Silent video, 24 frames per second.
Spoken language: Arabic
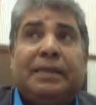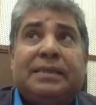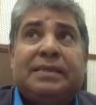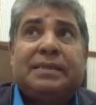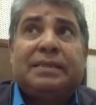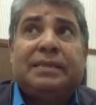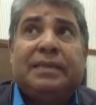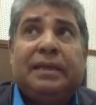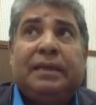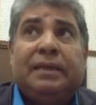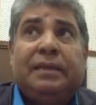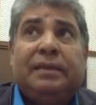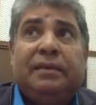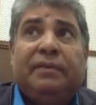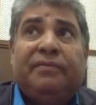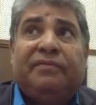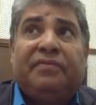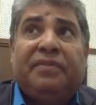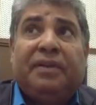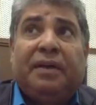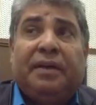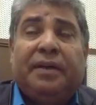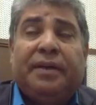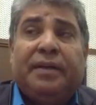إزاي
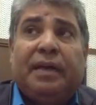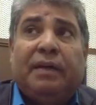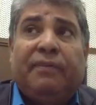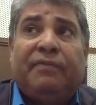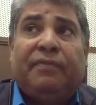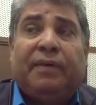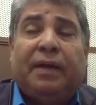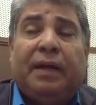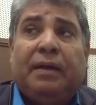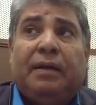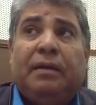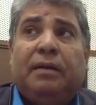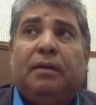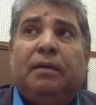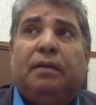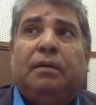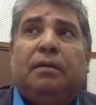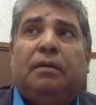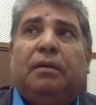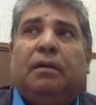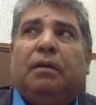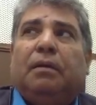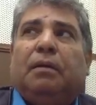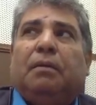فعلا أفعل
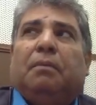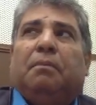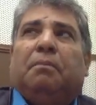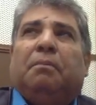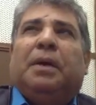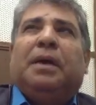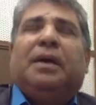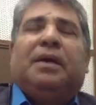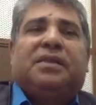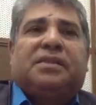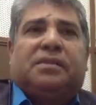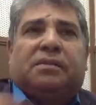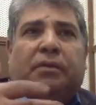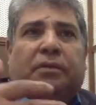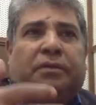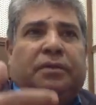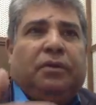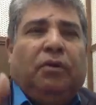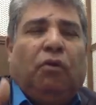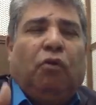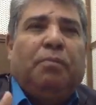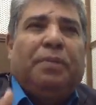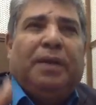ما أستطيعه